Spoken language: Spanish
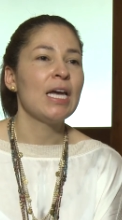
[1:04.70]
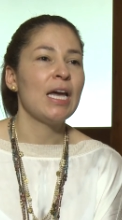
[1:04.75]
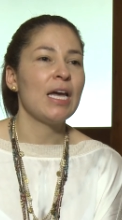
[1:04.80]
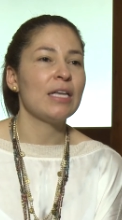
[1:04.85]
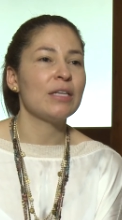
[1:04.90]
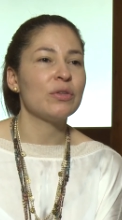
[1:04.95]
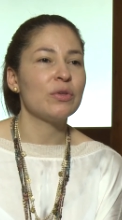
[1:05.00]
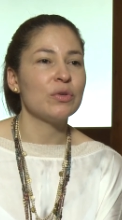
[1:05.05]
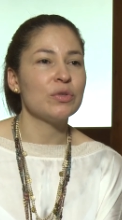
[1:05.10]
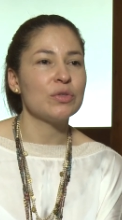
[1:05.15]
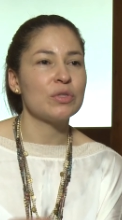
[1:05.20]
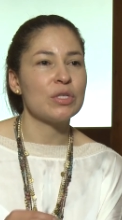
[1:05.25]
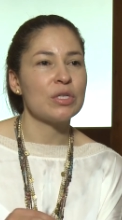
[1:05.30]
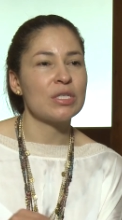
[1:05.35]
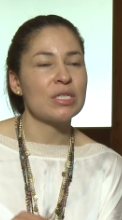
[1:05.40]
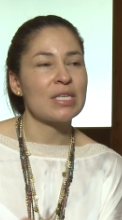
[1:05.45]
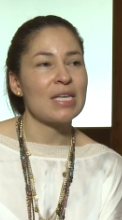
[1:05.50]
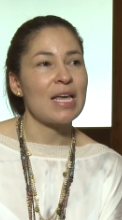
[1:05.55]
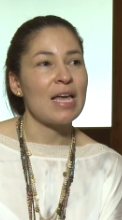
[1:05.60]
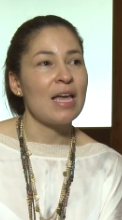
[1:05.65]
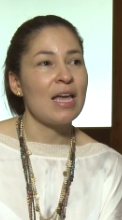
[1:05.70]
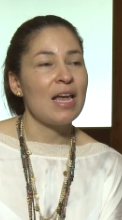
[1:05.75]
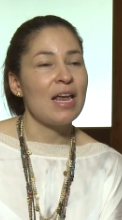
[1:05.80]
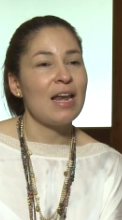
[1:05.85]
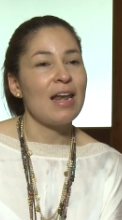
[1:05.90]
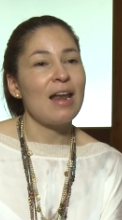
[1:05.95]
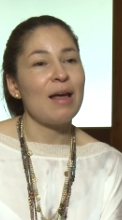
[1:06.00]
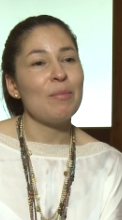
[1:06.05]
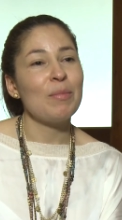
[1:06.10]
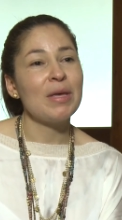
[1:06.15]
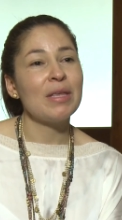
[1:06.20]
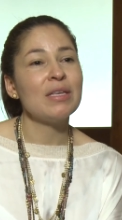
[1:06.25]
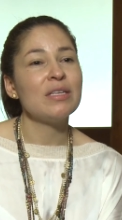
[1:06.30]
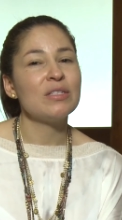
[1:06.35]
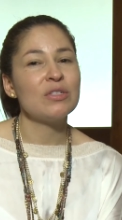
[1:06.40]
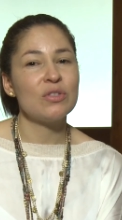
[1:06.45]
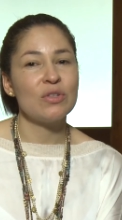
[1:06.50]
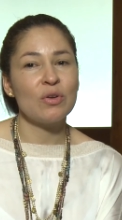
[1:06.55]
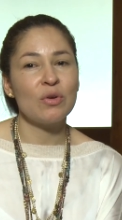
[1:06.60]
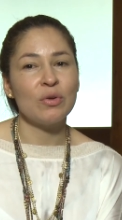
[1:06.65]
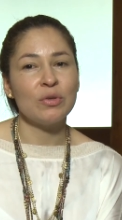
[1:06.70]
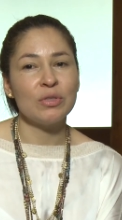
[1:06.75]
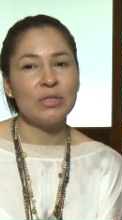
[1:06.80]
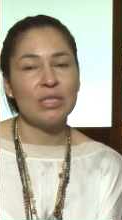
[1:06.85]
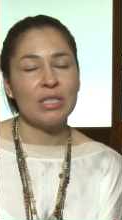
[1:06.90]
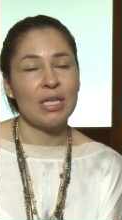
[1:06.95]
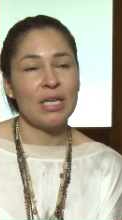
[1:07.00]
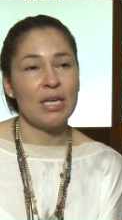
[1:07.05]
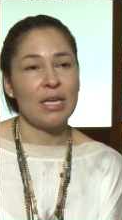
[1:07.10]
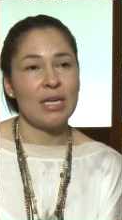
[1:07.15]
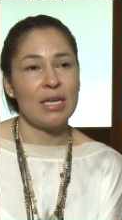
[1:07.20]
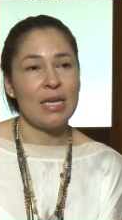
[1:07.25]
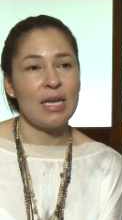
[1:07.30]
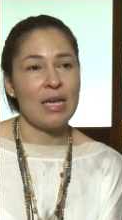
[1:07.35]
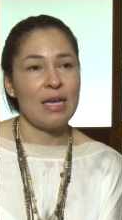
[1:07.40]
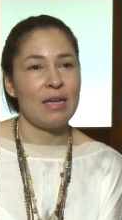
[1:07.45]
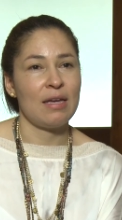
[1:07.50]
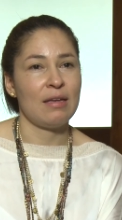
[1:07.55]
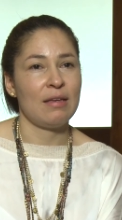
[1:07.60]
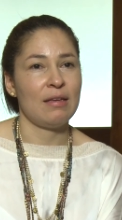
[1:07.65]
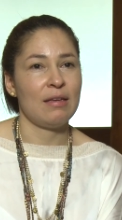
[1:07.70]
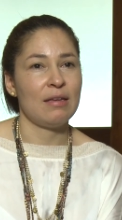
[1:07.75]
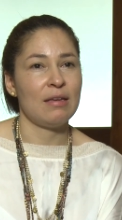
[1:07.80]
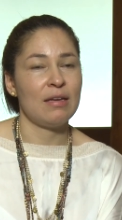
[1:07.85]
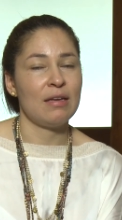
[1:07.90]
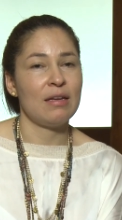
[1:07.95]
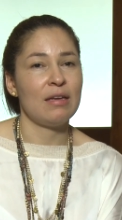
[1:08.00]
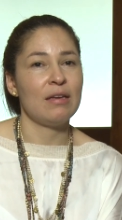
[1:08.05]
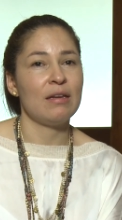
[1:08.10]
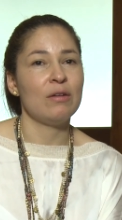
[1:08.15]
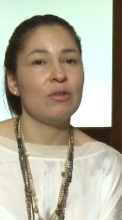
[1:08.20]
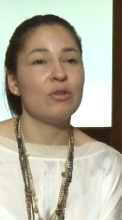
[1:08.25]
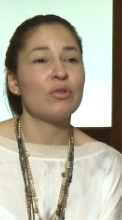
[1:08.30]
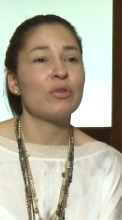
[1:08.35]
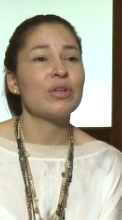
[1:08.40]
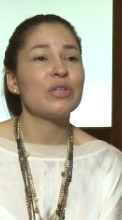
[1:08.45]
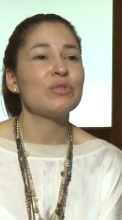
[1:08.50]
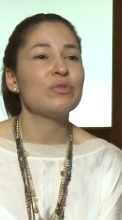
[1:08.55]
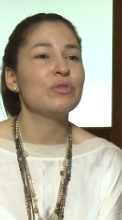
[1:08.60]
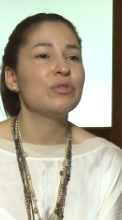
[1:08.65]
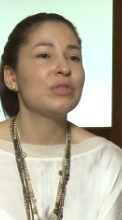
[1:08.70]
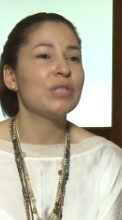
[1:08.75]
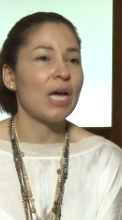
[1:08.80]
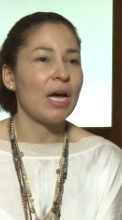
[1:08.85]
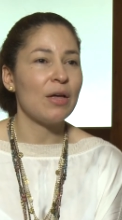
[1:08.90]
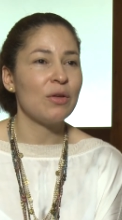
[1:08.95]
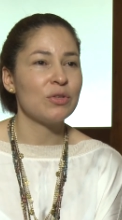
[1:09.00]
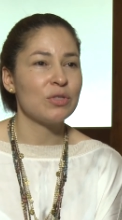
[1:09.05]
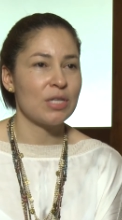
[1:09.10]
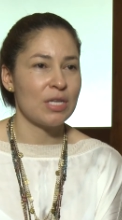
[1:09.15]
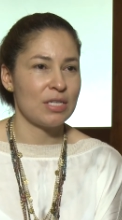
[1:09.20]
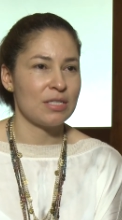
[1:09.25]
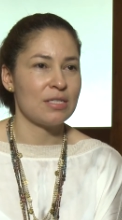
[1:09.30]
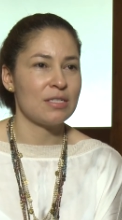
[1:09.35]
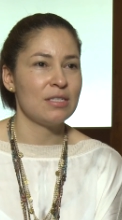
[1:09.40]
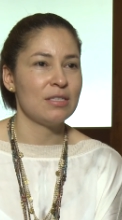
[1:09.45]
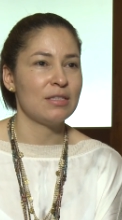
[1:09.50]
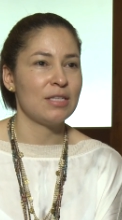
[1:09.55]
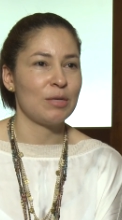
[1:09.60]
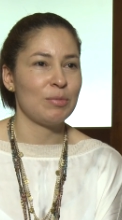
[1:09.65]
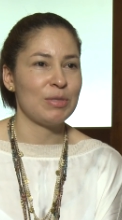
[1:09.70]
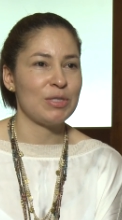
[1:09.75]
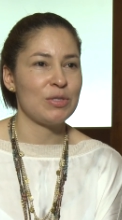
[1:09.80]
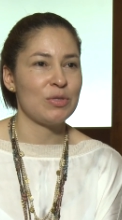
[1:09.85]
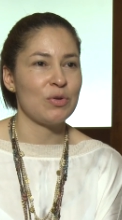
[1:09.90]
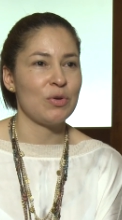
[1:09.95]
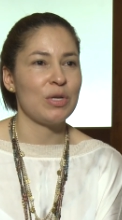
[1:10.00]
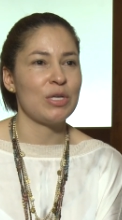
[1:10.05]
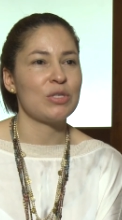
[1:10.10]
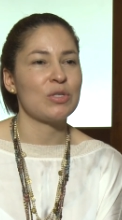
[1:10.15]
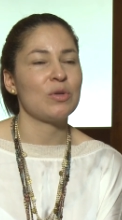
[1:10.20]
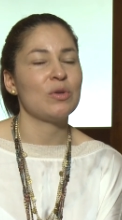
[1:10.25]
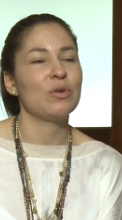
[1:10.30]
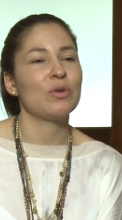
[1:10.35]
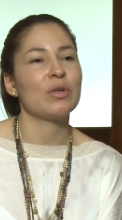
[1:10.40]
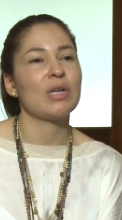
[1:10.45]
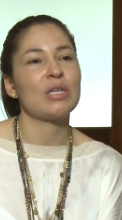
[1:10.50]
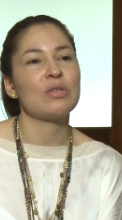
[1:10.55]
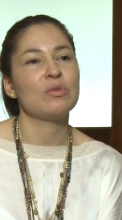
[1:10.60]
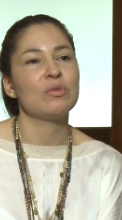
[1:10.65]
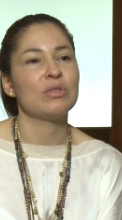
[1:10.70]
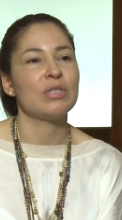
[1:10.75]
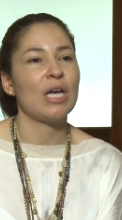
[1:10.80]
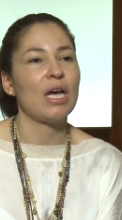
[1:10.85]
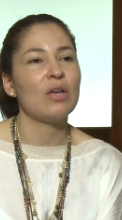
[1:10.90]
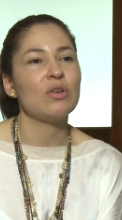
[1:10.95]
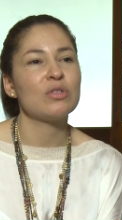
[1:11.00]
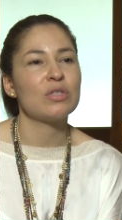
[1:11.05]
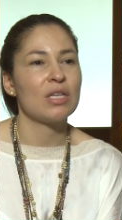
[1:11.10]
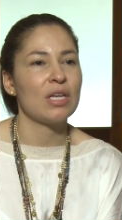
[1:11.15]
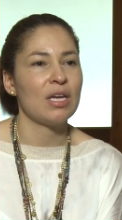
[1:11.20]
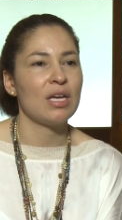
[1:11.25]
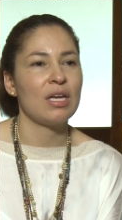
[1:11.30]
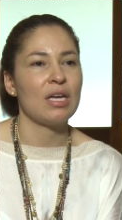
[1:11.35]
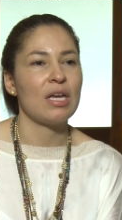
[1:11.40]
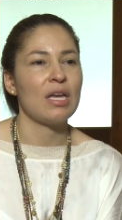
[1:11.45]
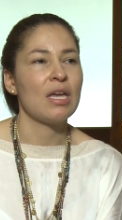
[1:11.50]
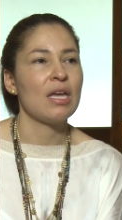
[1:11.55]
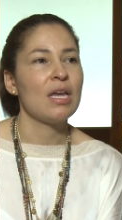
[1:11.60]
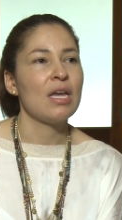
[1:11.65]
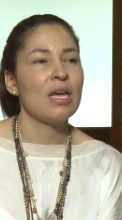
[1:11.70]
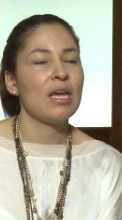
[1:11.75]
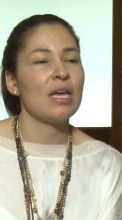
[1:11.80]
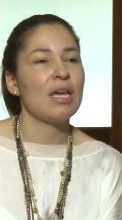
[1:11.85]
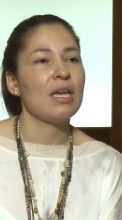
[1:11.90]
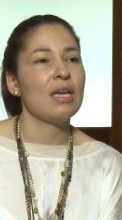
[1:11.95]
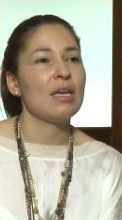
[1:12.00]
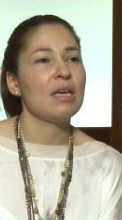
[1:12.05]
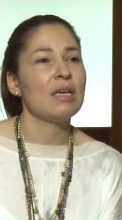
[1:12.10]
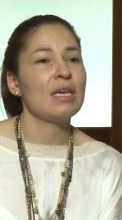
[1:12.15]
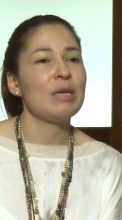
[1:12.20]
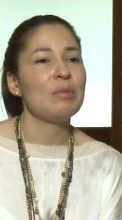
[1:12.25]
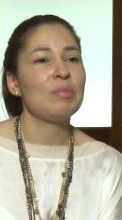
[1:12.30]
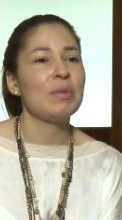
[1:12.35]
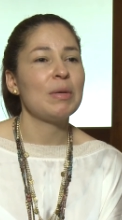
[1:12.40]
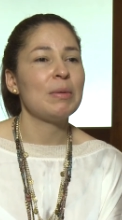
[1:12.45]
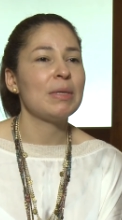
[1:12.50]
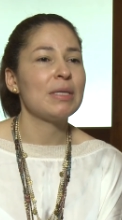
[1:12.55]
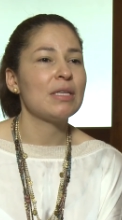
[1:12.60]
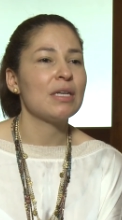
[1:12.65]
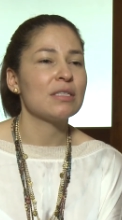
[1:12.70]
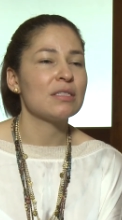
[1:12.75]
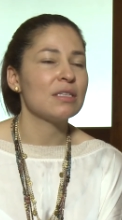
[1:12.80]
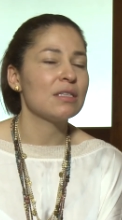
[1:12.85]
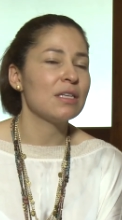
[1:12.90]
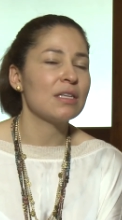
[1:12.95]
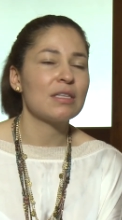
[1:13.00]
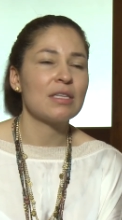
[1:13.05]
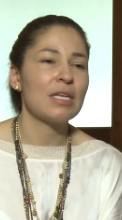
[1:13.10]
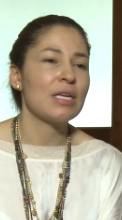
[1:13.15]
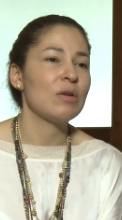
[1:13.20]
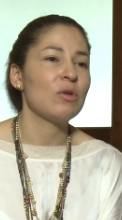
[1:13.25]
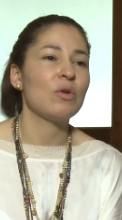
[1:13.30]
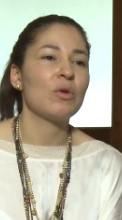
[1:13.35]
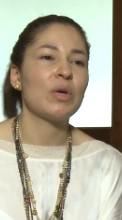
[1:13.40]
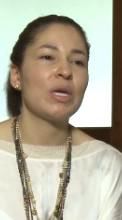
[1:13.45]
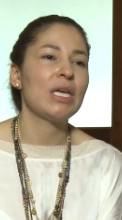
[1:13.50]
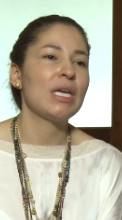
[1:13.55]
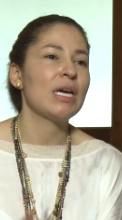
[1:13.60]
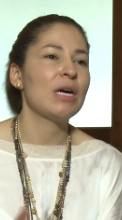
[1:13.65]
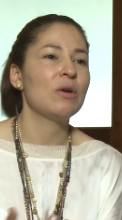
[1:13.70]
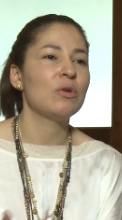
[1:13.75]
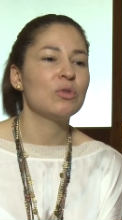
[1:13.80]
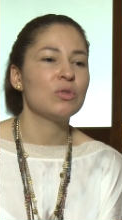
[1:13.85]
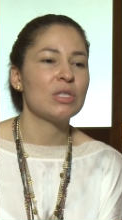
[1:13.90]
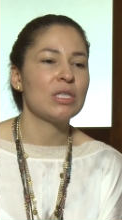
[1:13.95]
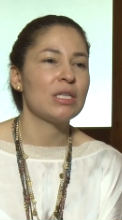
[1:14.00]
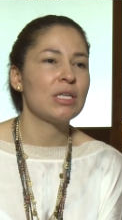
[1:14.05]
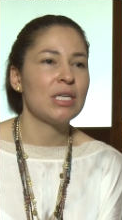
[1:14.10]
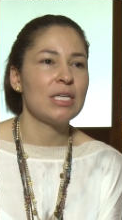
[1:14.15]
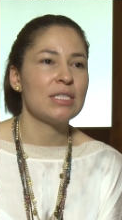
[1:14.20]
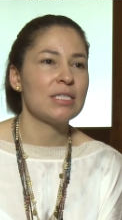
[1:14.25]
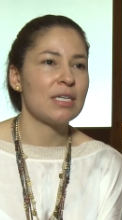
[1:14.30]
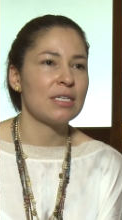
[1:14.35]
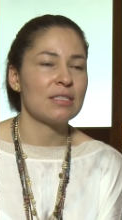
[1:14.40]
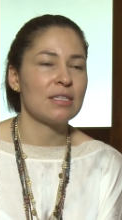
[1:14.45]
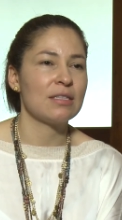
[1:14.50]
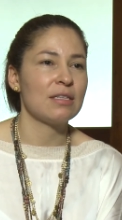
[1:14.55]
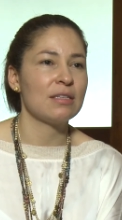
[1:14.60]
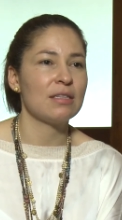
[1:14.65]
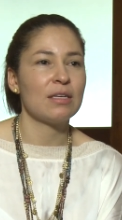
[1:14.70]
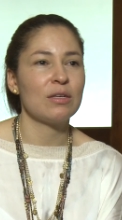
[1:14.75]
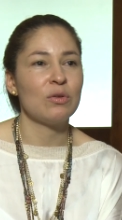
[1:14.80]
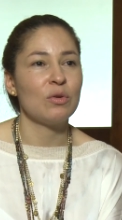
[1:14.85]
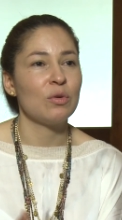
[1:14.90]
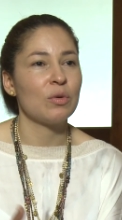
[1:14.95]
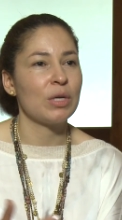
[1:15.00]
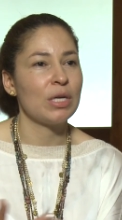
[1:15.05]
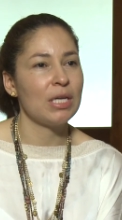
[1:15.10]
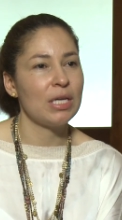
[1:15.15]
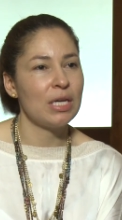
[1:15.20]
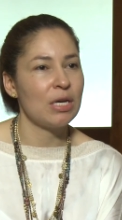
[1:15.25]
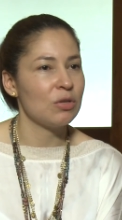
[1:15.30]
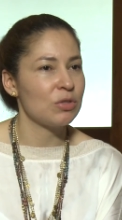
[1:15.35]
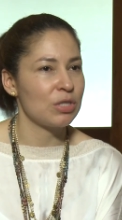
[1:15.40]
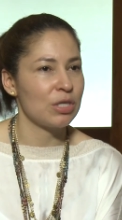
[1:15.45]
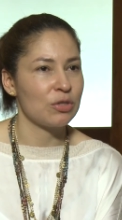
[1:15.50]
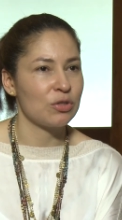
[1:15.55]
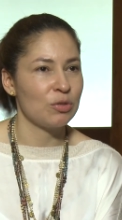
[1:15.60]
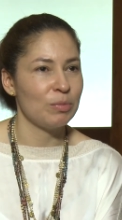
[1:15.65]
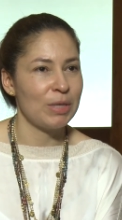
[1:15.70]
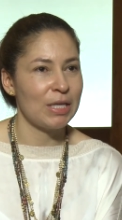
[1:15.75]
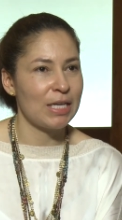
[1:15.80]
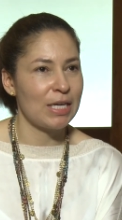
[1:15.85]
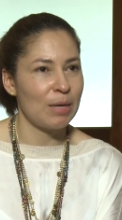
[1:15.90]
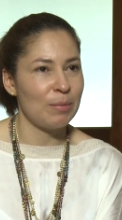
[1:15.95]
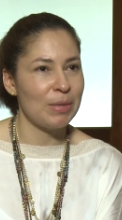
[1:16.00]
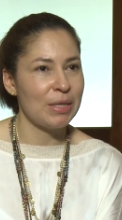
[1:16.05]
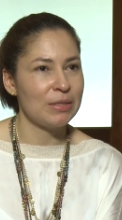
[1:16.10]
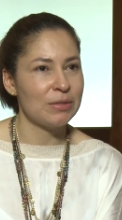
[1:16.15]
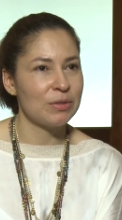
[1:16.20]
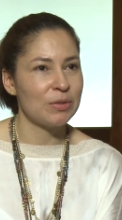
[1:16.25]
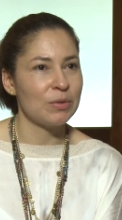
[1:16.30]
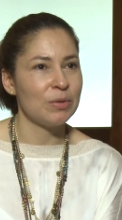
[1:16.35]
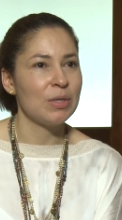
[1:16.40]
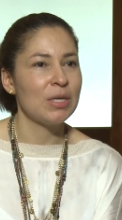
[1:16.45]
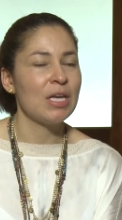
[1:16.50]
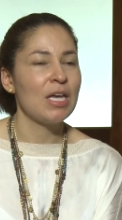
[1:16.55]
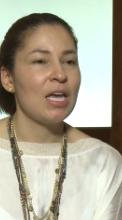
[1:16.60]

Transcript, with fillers: Entonces, la medición de los resultados de esas intervenciones o los resultados de eh, implementar cierta tecnología o utilizar cierta tecnología o cierto medicamento